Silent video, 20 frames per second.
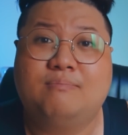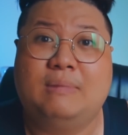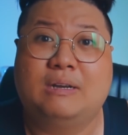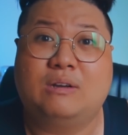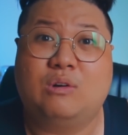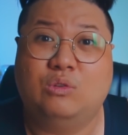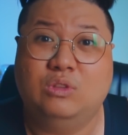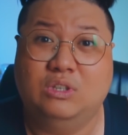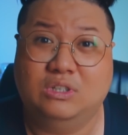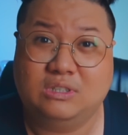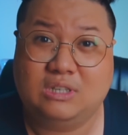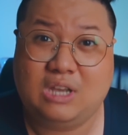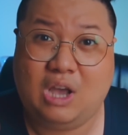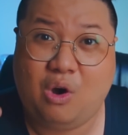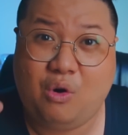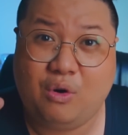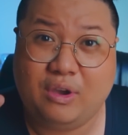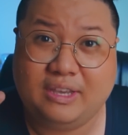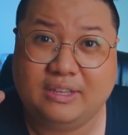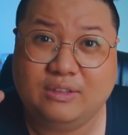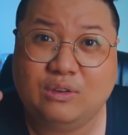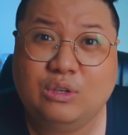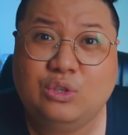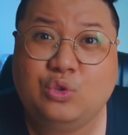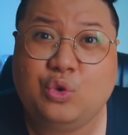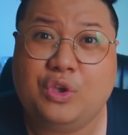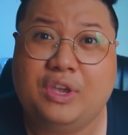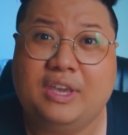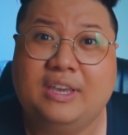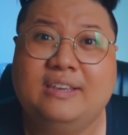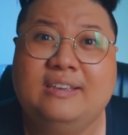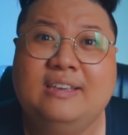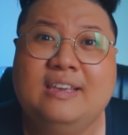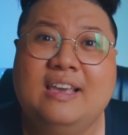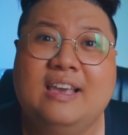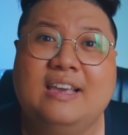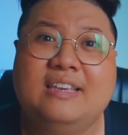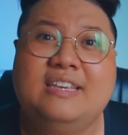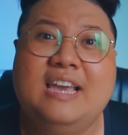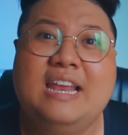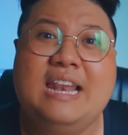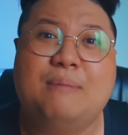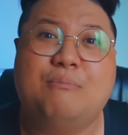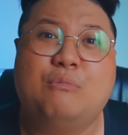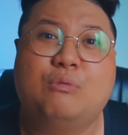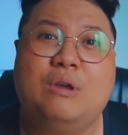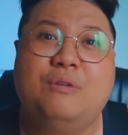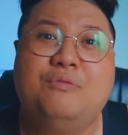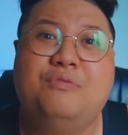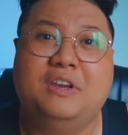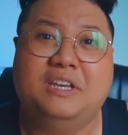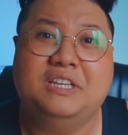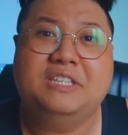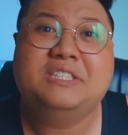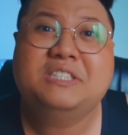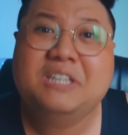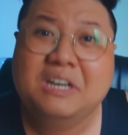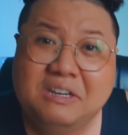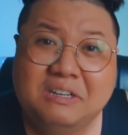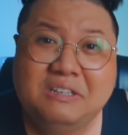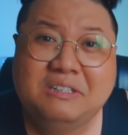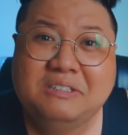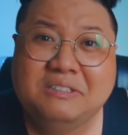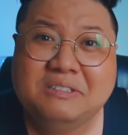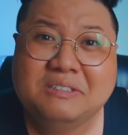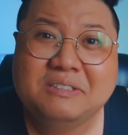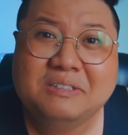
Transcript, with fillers: mà còn được ngồi nói chuyện với là một cái vị sư